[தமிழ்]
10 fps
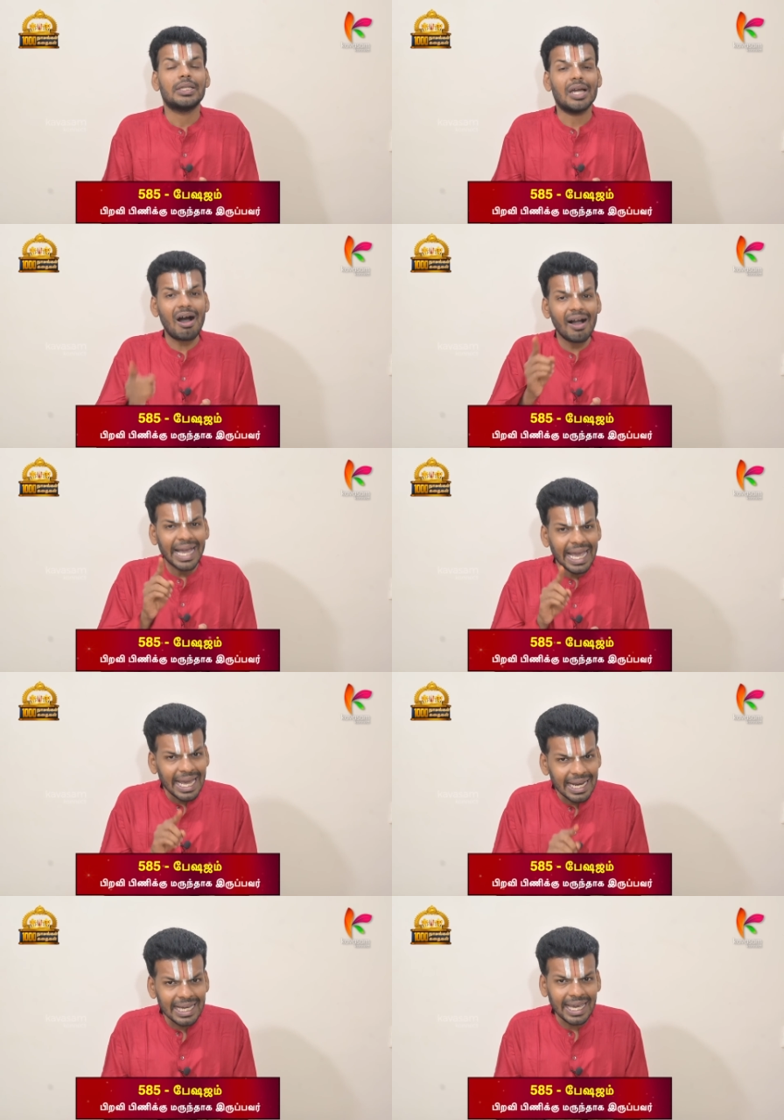
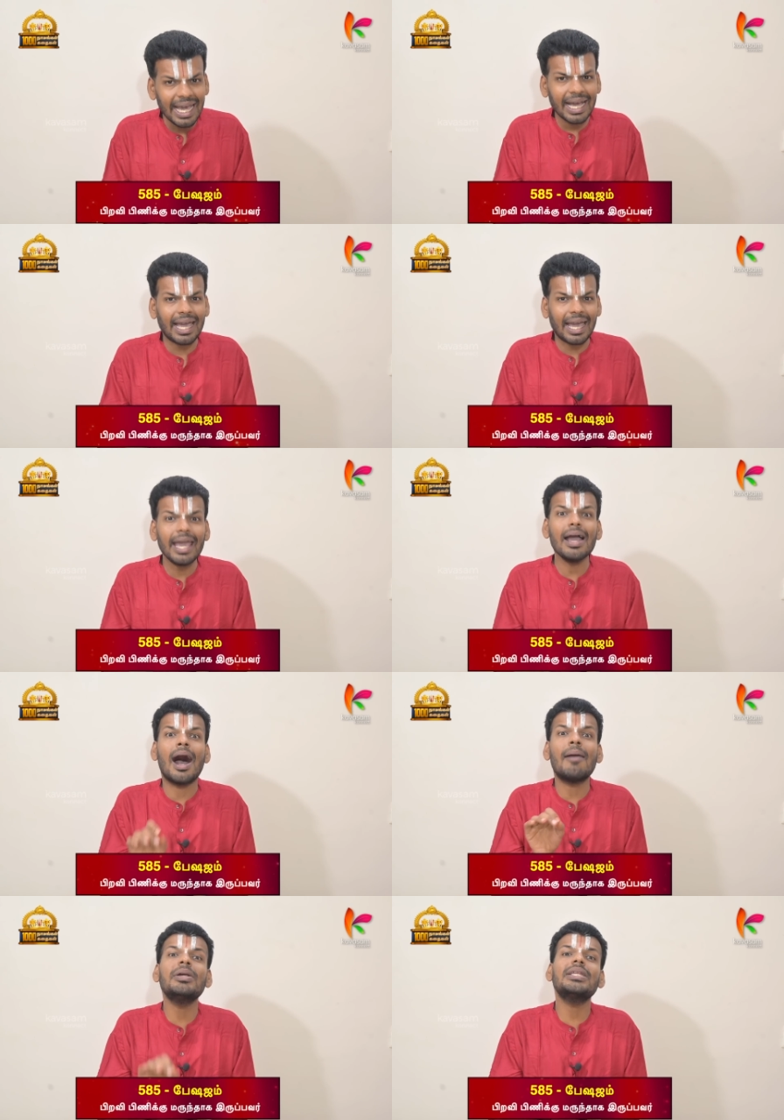தியாகேன ஏக்கே
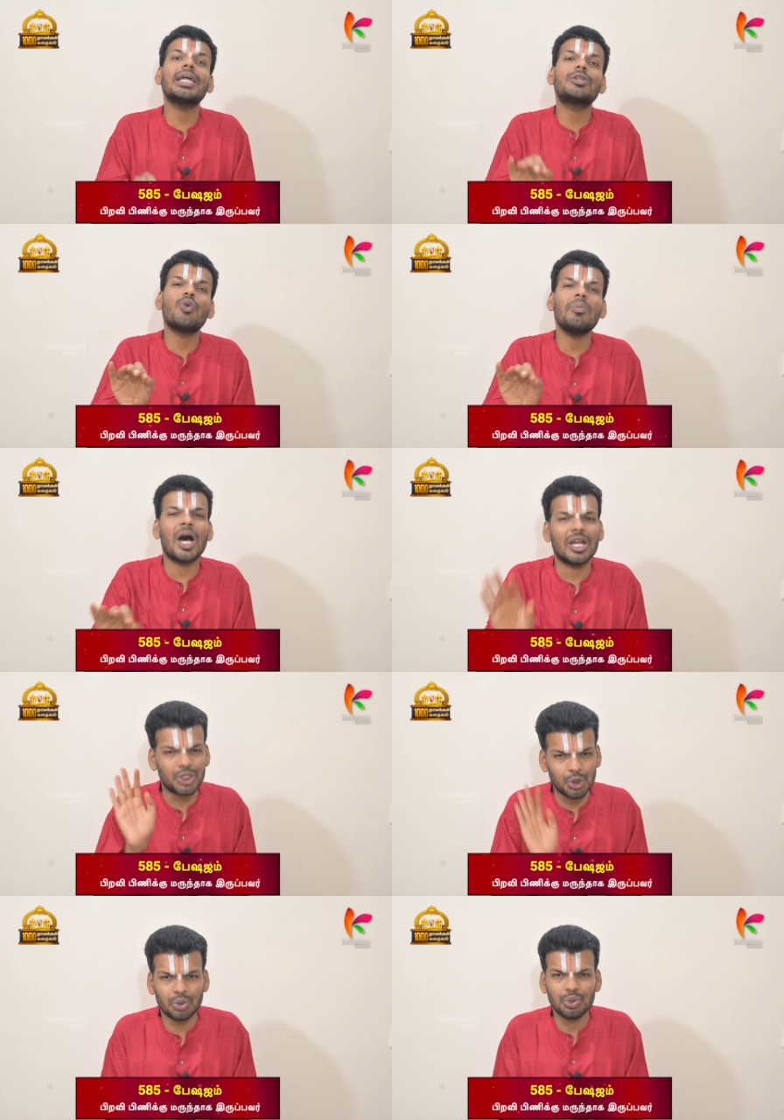அமிர்தத்துவம்
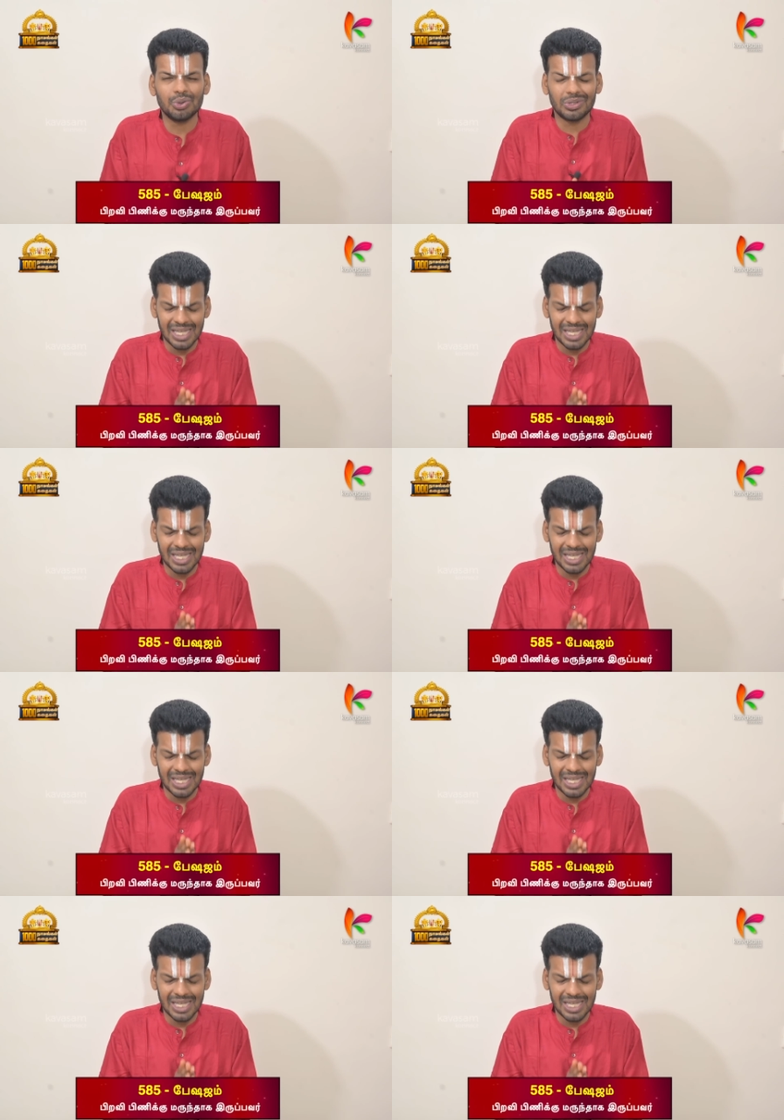ஆனசுகு